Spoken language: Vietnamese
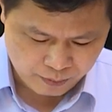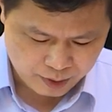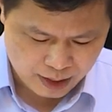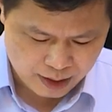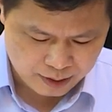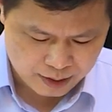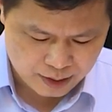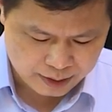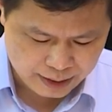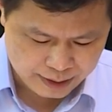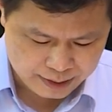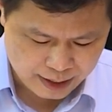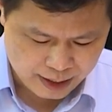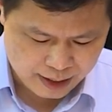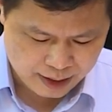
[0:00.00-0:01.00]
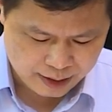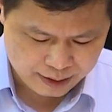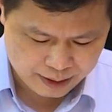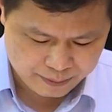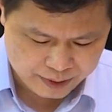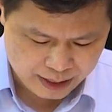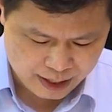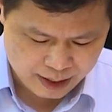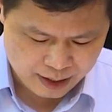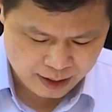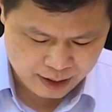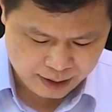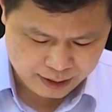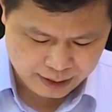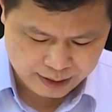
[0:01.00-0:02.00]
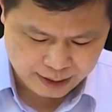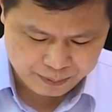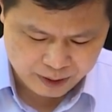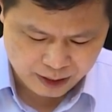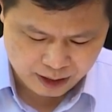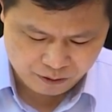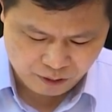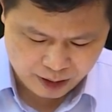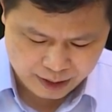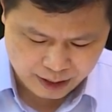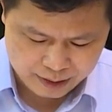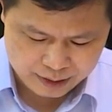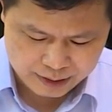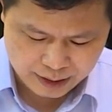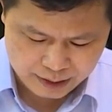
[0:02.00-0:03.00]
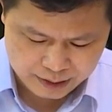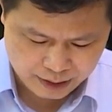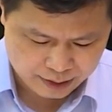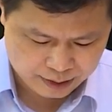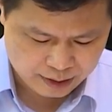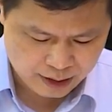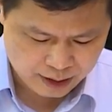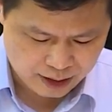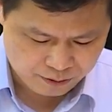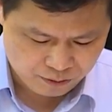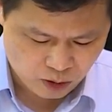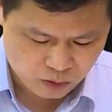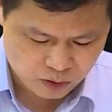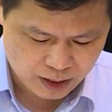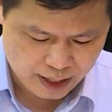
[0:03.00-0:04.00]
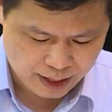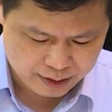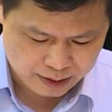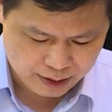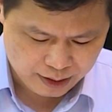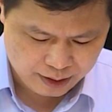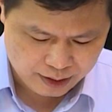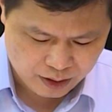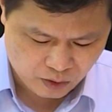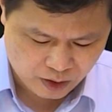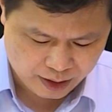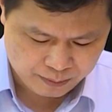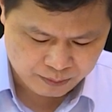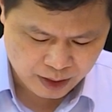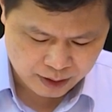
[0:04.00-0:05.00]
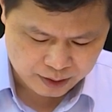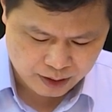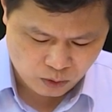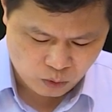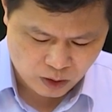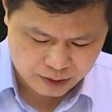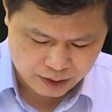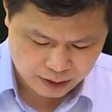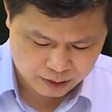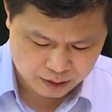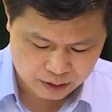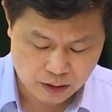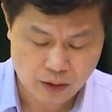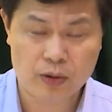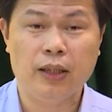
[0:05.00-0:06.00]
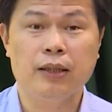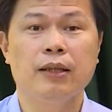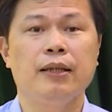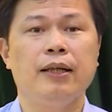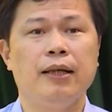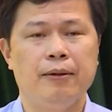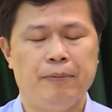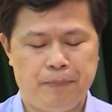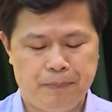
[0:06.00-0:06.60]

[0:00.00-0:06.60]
tăng cường thanh tra, kiểm tra để kịp thời phát hiện, chấn chỉnh, khắc phục những hạn chế yếu kém trong quá trình tổ chức thực hiện.